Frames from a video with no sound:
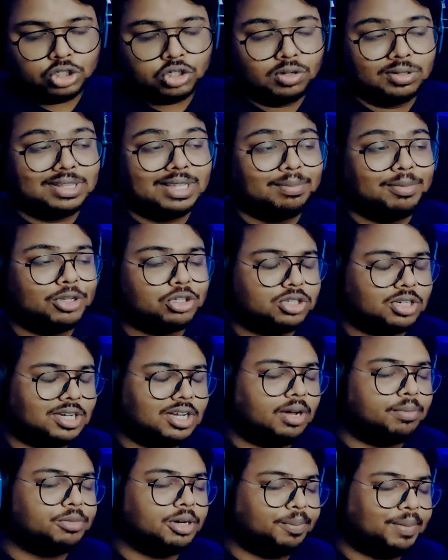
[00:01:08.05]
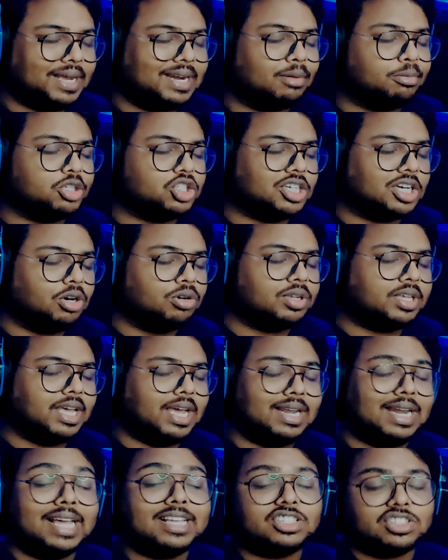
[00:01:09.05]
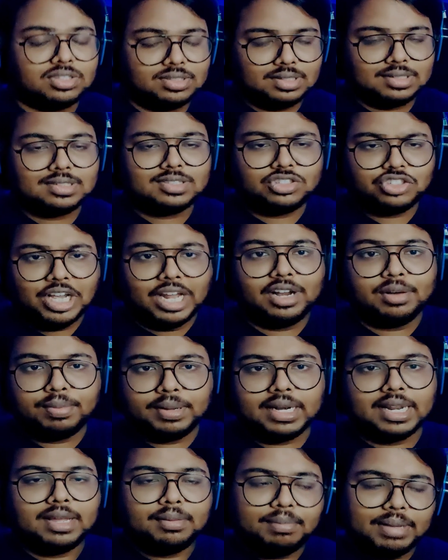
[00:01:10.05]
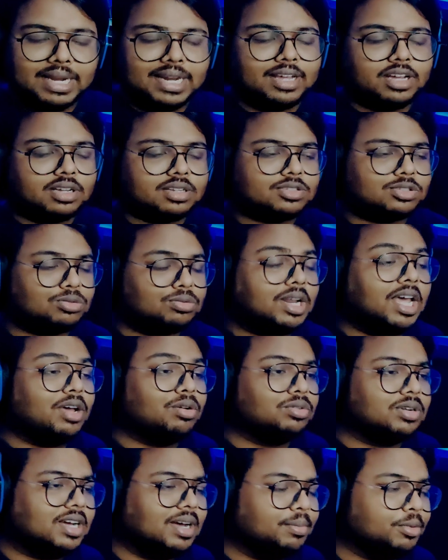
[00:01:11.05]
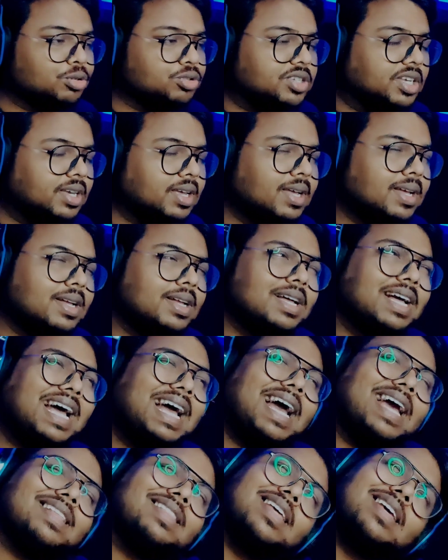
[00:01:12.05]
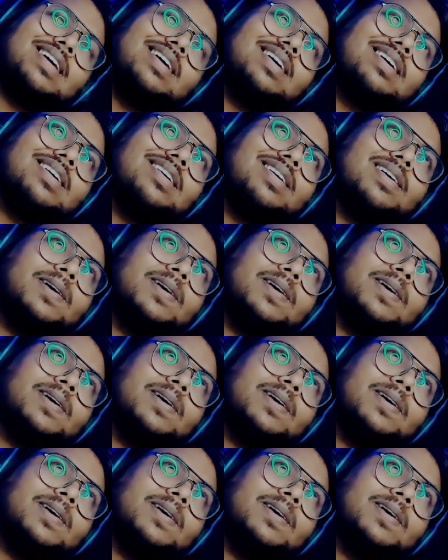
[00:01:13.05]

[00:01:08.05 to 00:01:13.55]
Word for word: शुद्धि म्यूजिक को हमने पहले भी चेकआउट किया है लाइक इस चैनल पर नहीं मैंने सुना है उनका म्यूजिक आई थिंक